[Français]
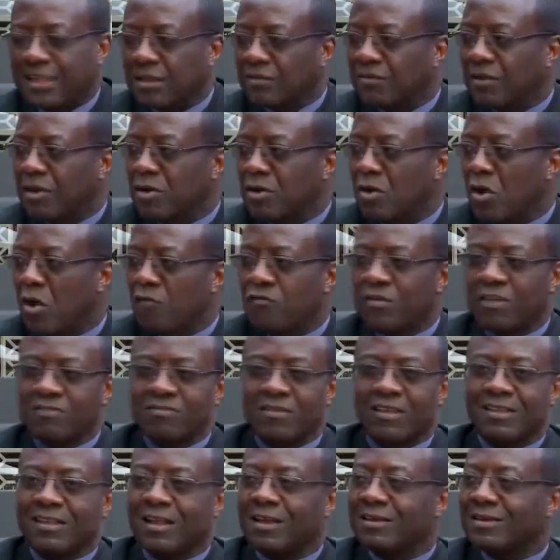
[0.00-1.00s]
89,
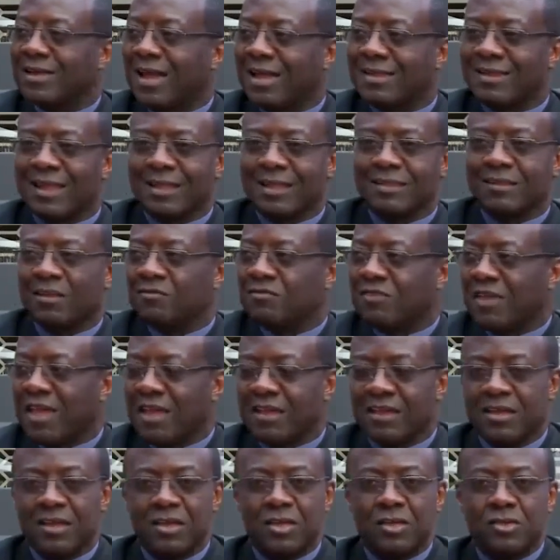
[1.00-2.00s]
versets 34 à
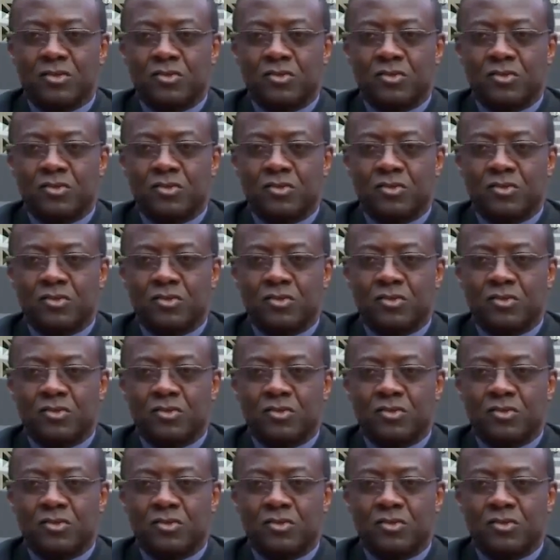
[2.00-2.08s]
35.